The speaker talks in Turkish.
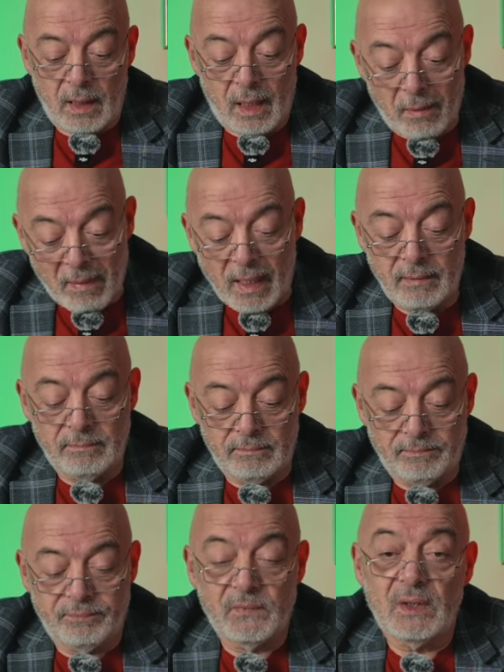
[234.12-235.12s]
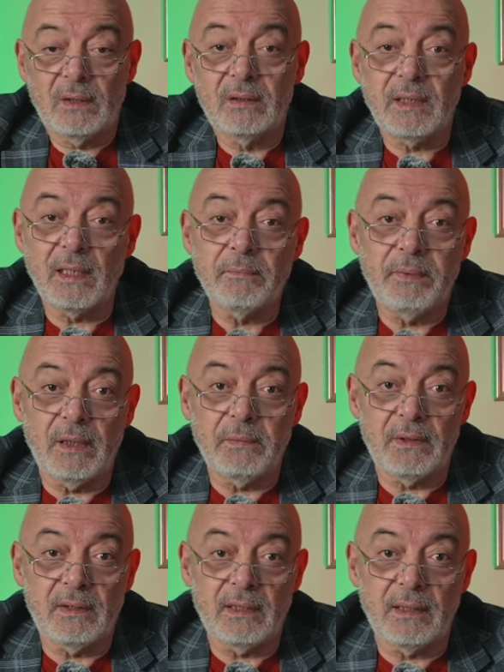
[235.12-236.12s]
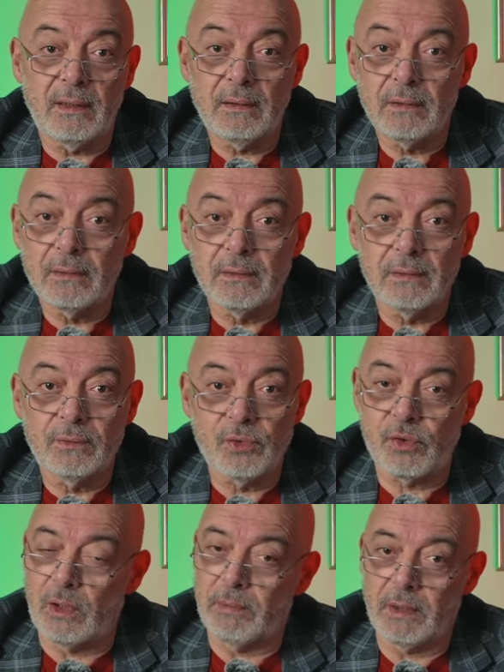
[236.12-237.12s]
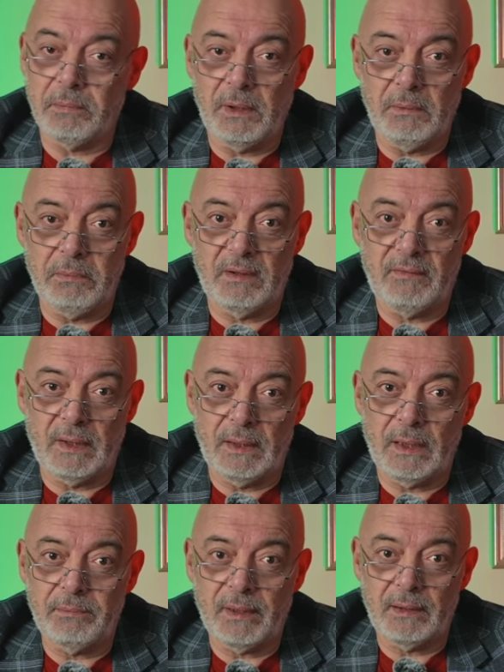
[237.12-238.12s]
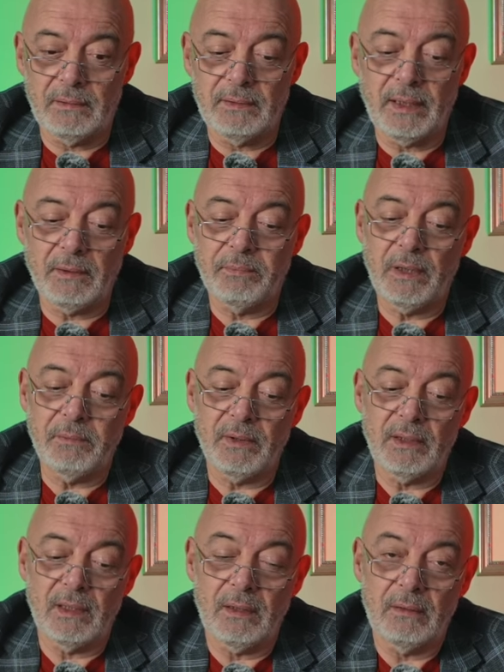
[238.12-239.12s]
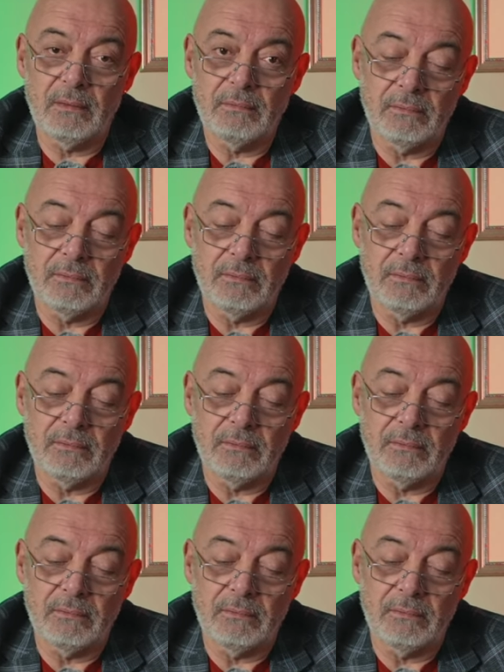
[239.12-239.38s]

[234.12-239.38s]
Ama renk biliminde de kusura bakmayın be vallahi ben renk biliminde